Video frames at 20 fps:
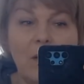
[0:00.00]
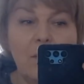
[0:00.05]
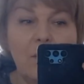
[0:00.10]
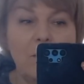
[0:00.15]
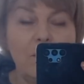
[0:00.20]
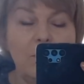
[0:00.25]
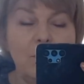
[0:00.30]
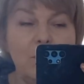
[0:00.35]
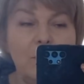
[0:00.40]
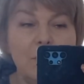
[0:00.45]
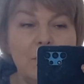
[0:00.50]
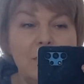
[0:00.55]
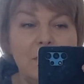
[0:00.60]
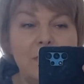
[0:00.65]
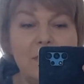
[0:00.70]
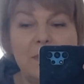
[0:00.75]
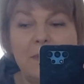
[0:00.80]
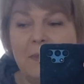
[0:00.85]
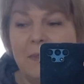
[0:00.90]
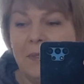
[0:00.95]
Вот.
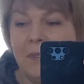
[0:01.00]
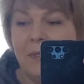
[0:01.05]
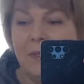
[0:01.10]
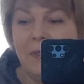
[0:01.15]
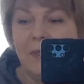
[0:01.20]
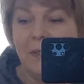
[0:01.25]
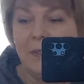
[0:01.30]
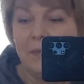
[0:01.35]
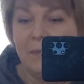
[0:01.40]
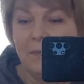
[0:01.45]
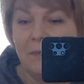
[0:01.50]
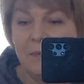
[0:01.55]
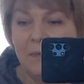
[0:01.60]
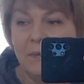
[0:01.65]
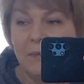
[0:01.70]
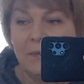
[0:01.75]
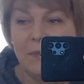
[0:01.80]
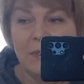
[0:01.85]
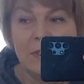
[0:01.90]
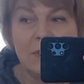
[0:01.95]
И
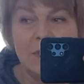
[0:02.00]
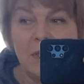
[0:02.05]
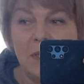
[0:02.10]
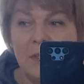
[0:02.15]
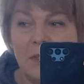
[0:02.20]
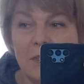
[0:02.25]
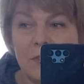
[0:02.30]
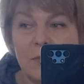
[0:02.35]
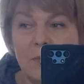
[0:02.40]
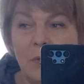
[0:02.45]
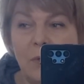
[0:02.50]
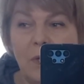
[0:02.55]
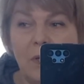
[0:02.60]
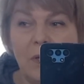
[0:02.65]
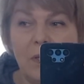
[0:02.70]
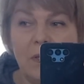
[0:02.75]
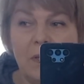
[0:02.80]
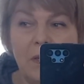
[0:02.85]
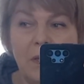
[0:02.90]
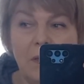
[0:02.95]
не знаю, на сколько
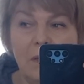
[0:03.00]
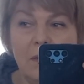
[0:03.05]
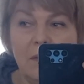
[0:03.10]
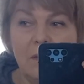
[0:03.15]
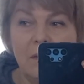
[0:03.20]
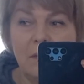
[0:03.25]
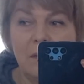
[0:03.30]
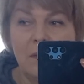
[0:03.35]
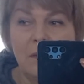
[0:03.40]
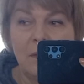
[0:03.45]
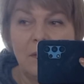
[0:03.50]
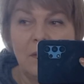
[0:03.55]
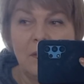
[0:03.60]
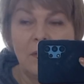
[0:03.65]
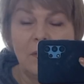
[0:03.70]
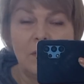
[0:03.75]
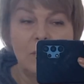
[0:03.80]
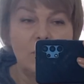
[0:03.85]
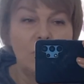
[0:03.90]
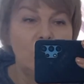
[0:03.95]
дней.
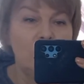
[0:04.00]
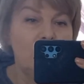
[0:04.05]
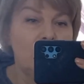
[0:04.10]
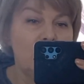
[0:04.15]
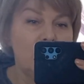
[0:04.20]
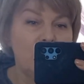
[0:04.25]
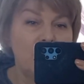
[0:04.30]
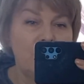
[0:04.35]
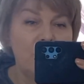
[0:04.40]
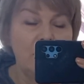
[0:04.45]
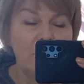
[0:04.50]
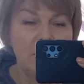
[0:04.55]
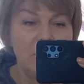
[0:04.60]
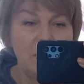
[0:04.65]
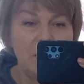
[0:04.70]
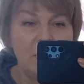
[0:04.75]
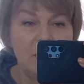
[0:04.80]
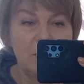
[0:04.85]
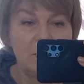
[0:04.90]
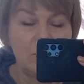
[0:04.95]
Думаю, два
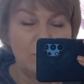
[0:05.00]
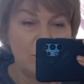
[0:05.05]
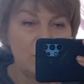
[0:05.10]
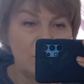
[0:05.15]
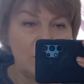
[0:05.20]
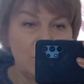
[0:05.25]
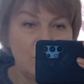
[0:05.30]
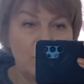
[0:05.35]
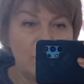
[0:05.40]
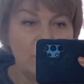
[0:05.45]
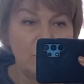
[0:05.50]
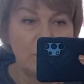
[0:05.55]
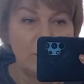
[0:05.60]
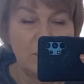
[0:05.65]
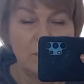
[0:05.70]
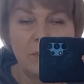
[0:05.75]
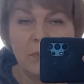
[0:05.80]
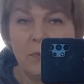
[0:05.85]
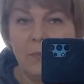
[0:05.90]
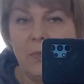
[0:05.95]
дня точно будет
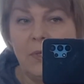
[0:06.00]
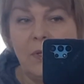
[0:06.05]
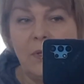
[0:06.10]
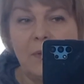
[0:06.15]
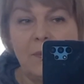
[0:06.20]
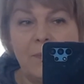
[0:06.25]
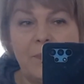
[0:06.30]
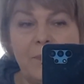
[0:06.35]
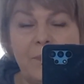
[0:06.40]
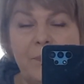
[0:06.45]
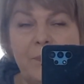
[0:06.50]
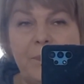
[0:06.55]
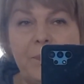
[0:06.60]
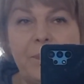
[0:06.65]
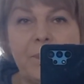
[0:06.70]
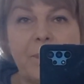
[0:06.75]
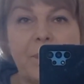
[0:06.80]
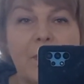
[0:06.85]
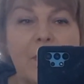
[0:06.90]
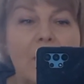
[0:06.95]
он у меня.
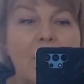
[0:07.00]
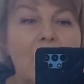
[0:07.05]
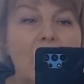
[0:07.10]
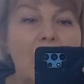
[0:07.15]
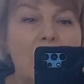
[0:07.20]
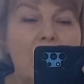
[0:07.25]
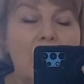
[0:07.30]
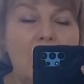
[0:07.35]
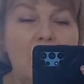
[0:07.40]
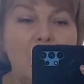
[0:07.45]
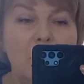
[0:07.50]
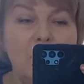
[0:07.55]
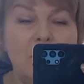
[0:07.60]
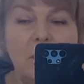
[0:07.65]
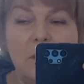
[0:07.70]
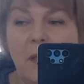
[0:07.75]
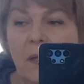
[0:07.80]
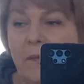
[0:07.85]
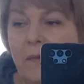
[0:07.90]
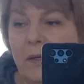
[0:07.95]
Алена,
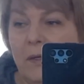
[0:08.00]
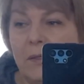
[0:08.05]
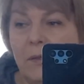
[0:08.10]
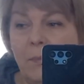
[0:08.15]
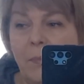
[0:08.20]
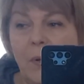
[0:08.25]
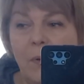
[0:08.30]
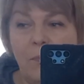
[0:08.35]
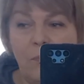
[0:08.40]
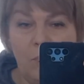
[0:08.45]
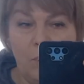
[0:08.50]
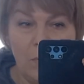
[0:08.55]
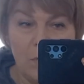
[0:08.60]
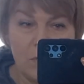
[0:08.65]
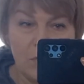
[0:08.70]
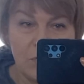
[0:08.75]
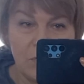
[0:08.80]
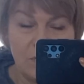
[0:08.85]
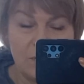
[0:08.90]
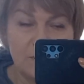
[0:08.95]
наверное,
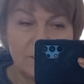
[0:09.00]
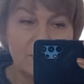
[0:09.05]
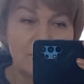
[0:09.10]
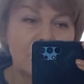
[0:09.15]
побольше.